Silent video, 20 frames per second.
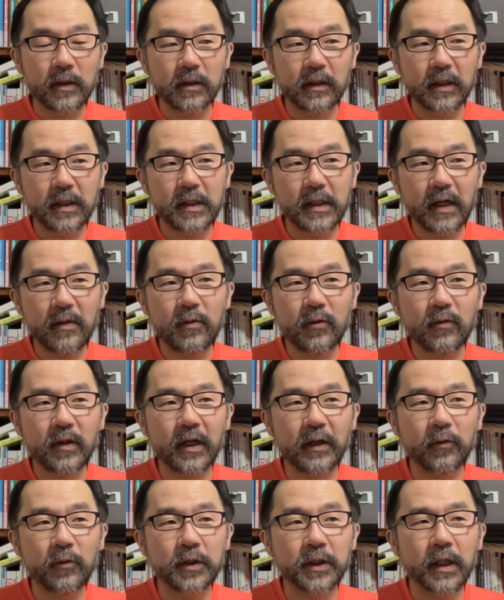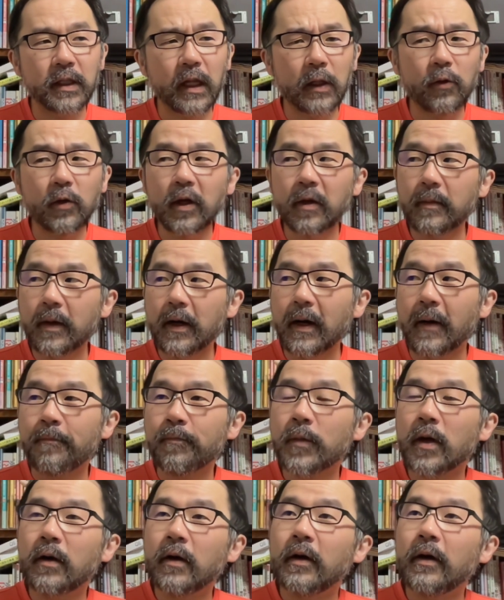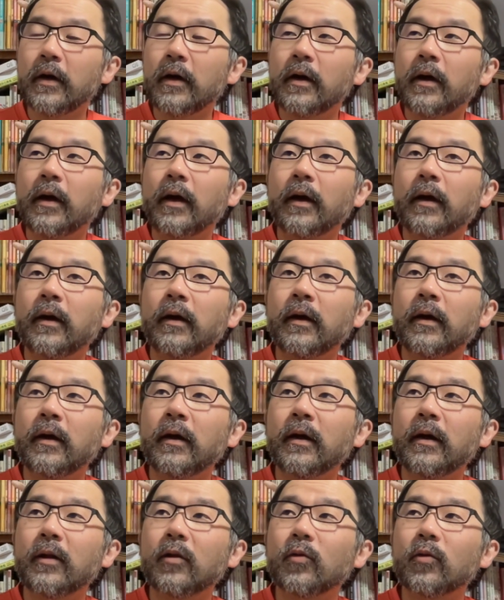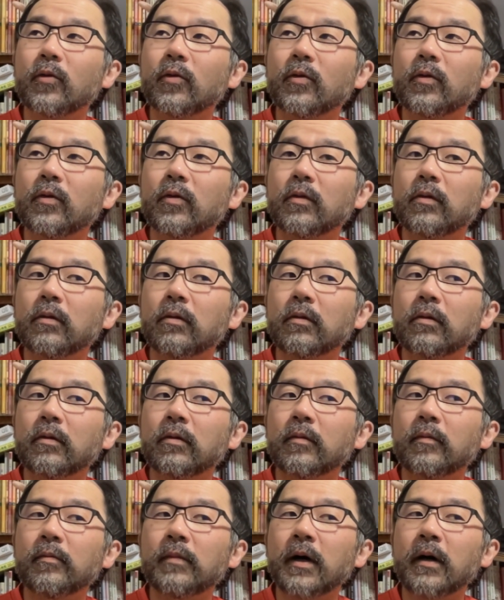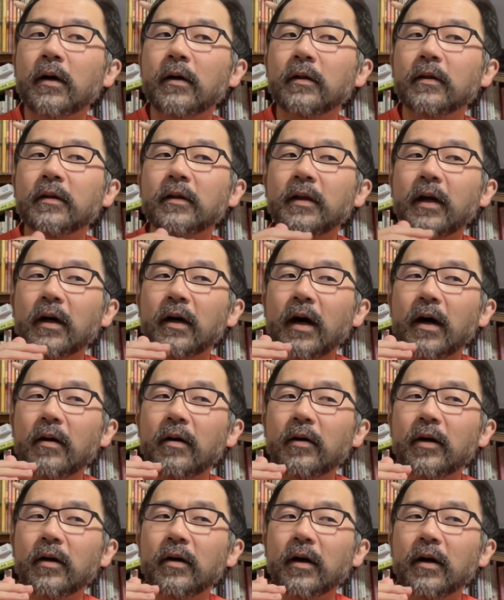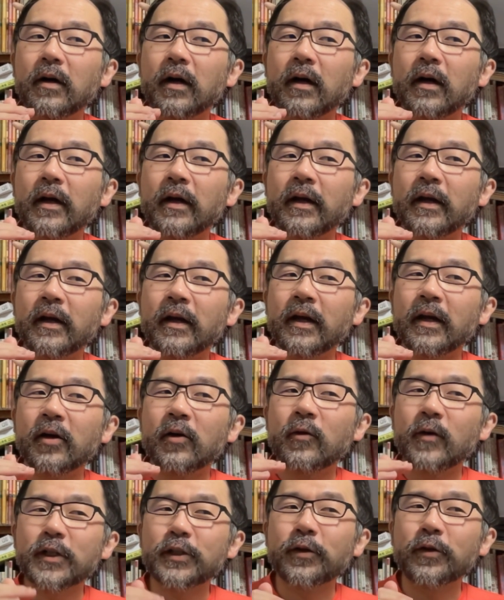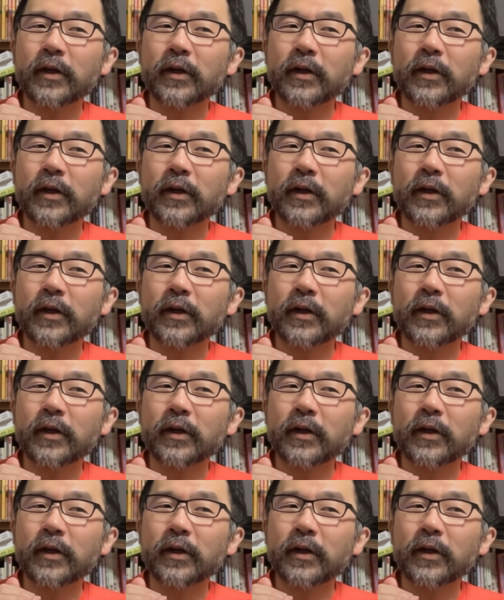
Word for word: 実際問題として、例えば、えっ、ー、と、まあ、えー、詳しくは